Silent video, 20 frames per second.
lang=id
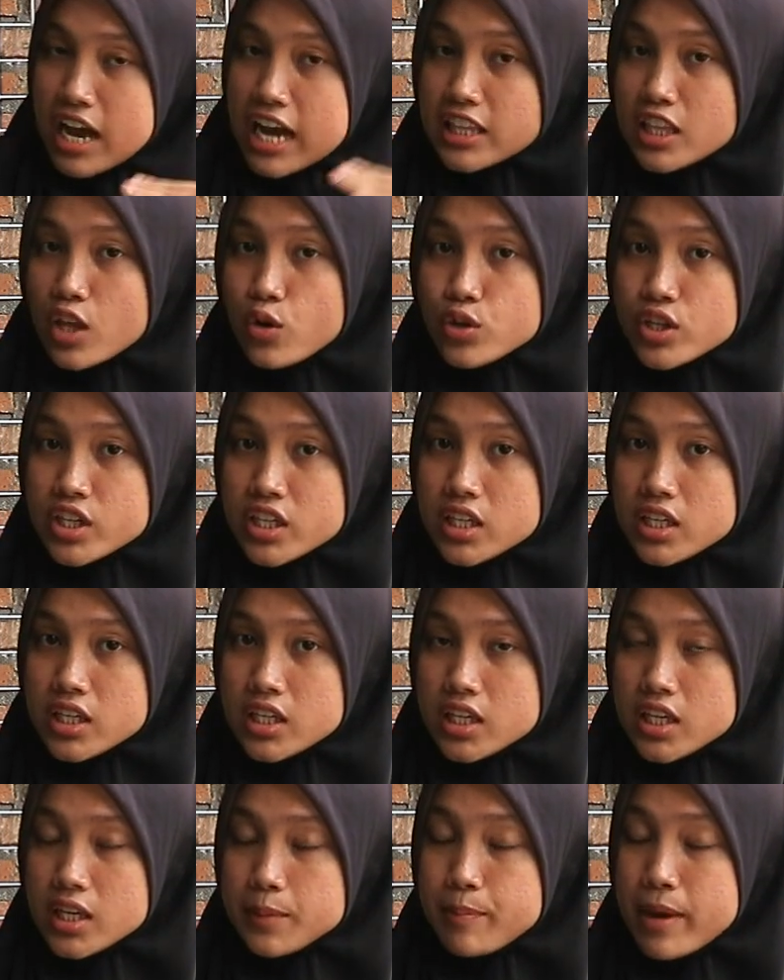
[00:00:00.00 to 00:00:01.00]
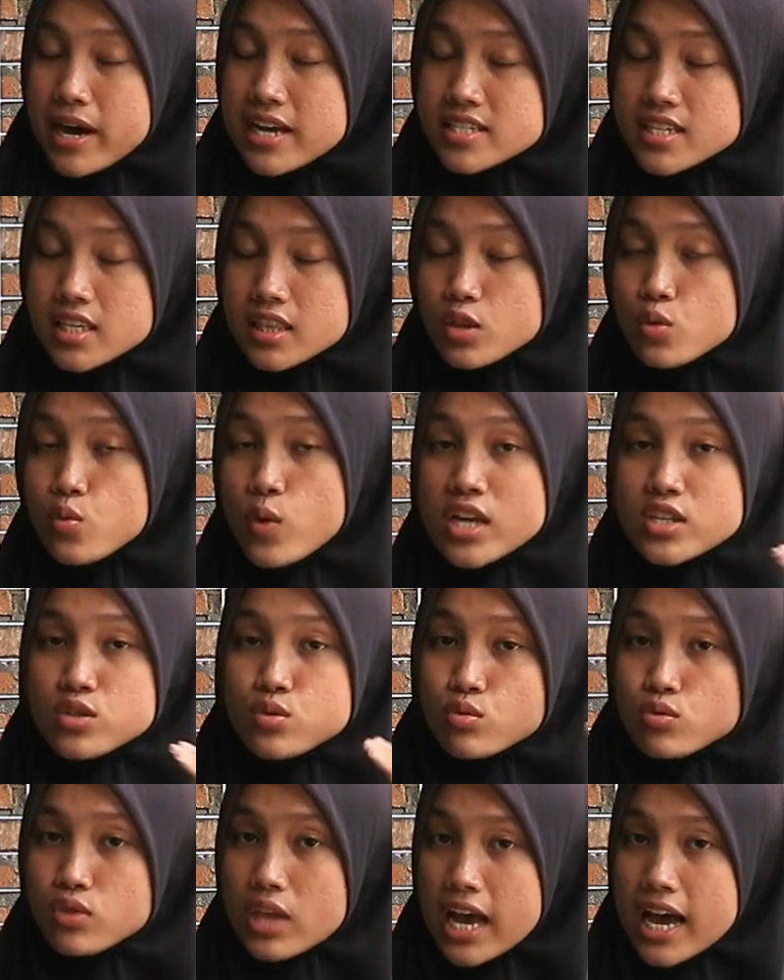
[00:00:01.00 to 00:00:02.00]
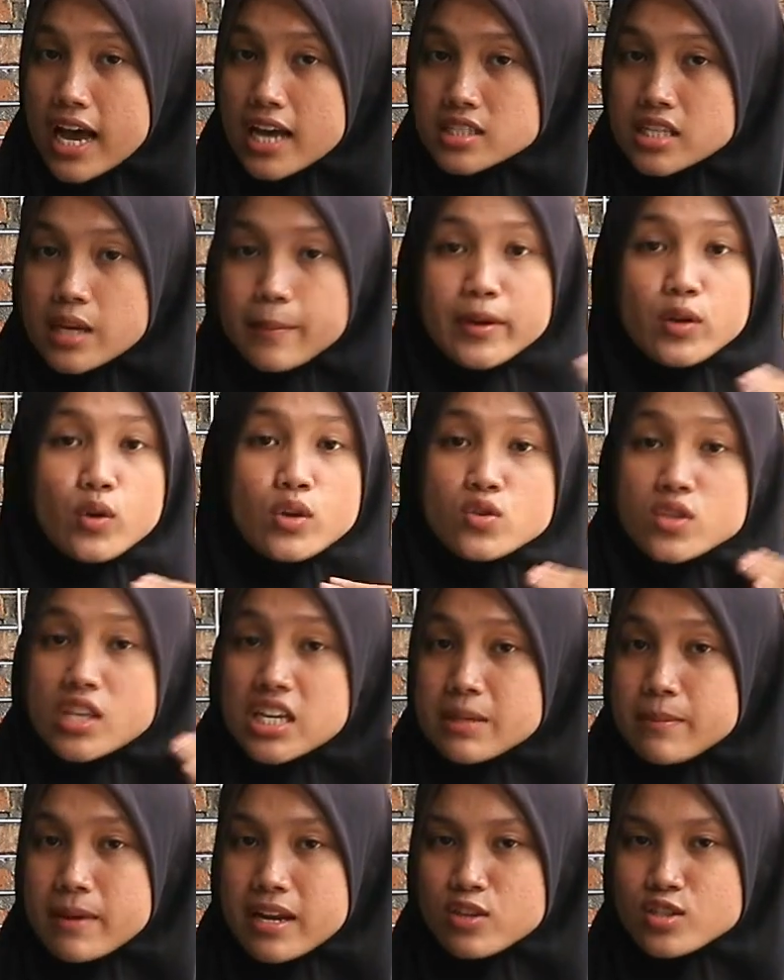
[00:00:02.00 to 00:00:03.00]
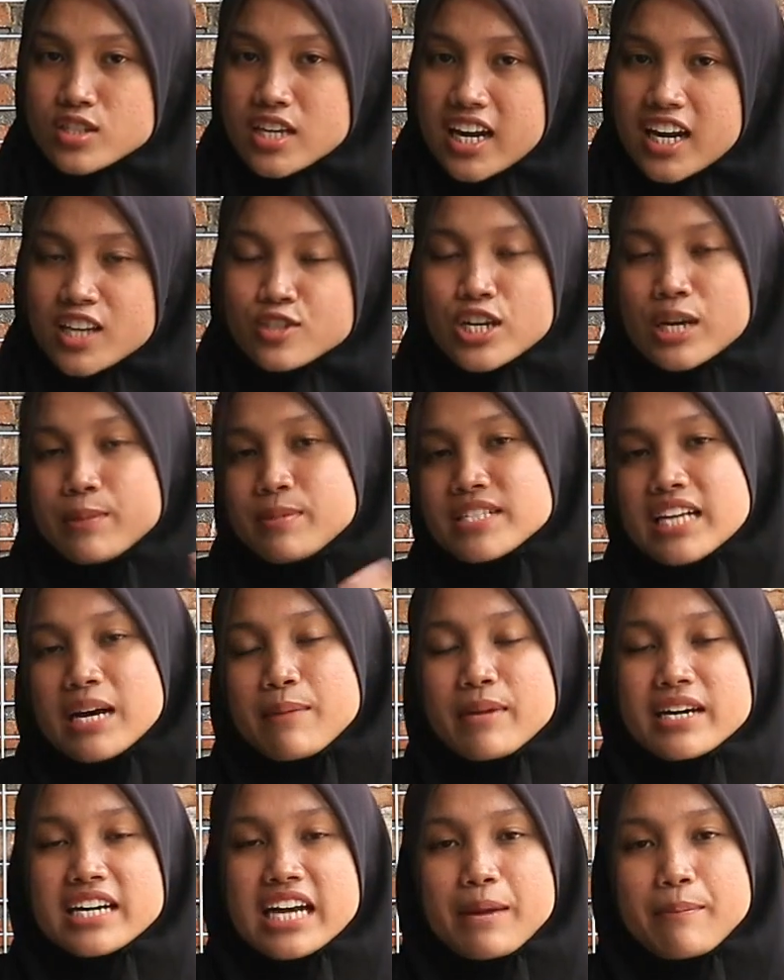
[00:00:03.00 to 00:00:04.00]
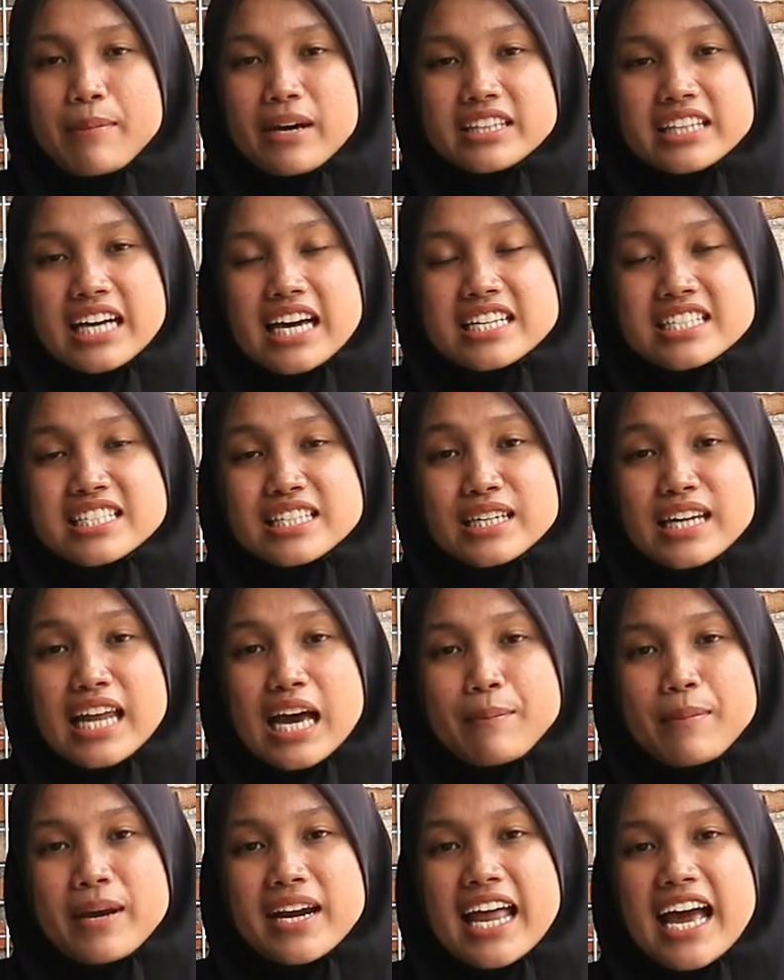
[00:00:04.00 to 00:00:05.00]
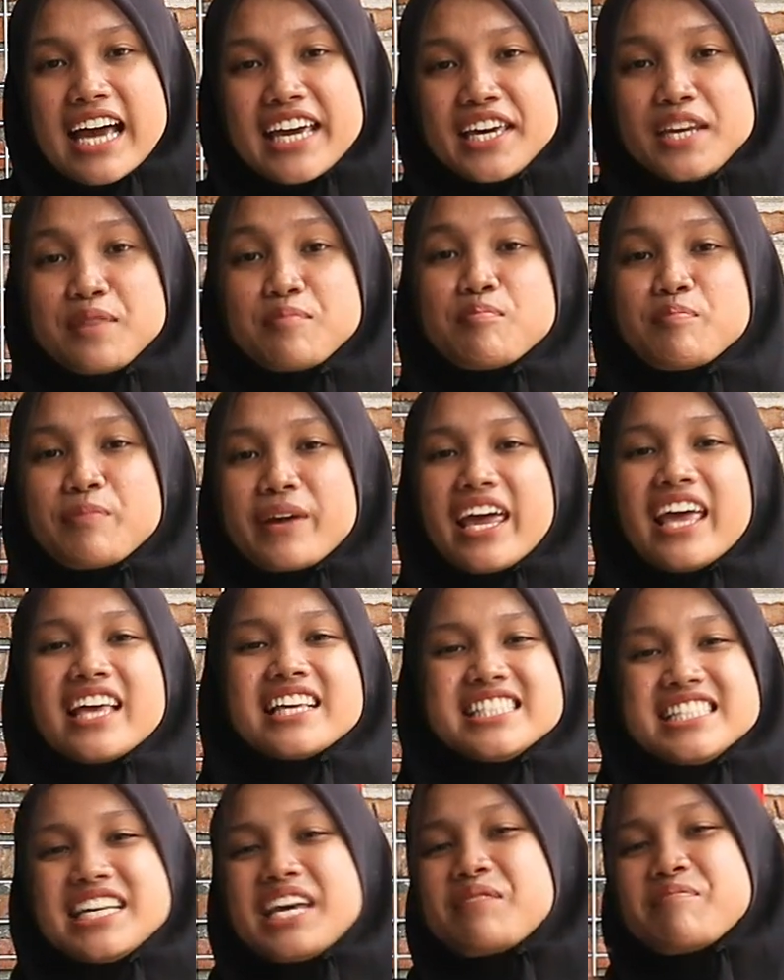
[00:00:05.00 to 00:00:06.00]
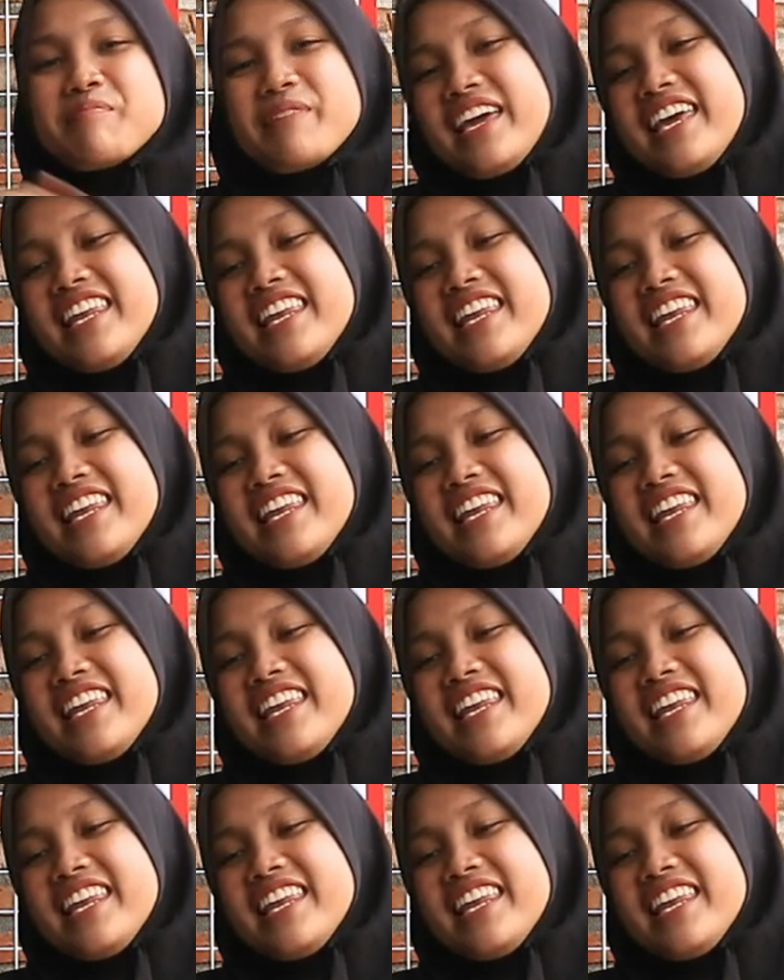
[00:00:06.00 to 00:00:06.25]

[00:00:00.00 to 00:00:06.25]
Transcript: atau di budget 2 juta sampai 2 juta 500 kalian sudah bisa mendapatkan senapan angin PCP